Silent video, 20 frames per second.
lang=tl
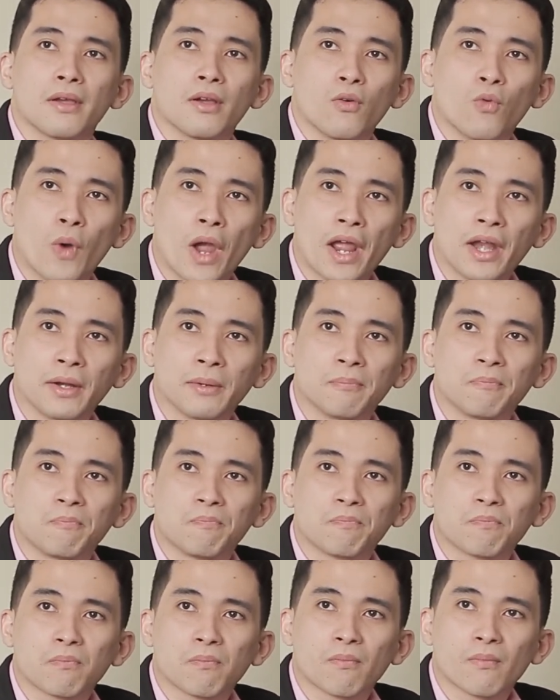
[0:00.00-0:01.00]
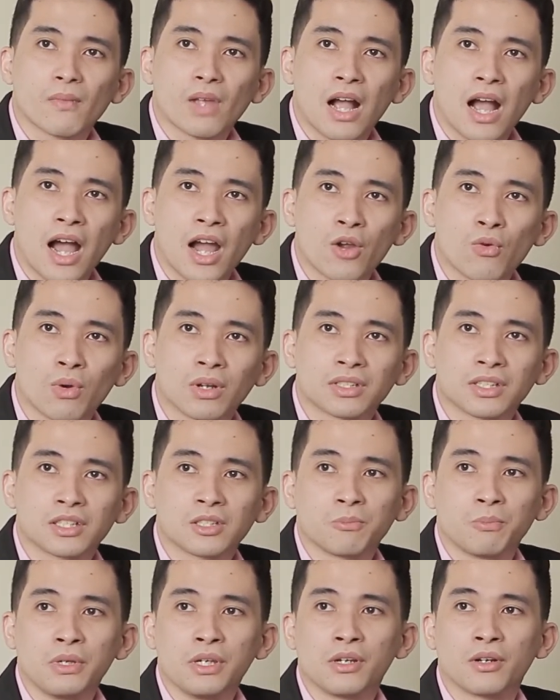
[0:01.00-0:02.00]
when I was a
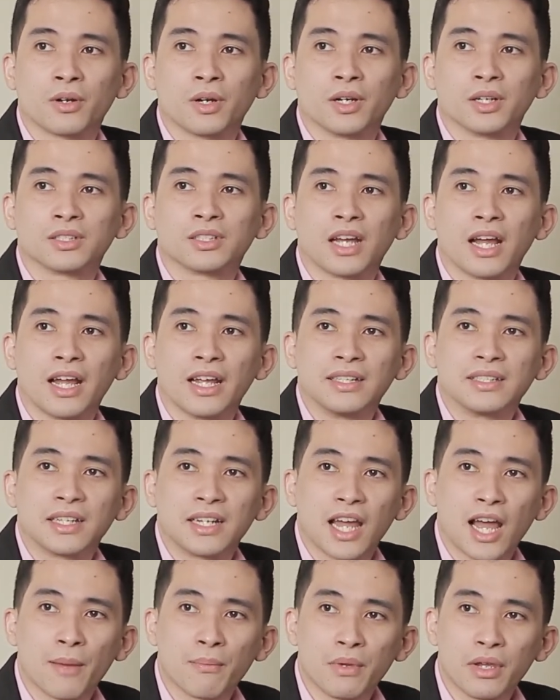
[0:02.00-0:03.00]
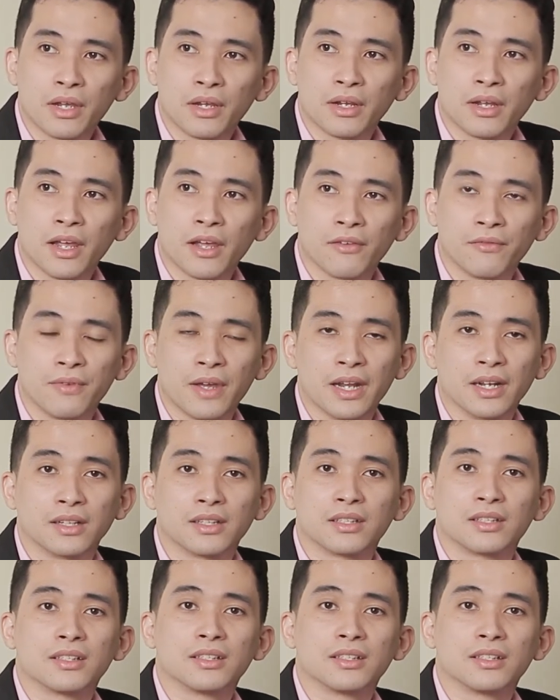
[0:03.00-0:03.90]
speaker sa isa naming event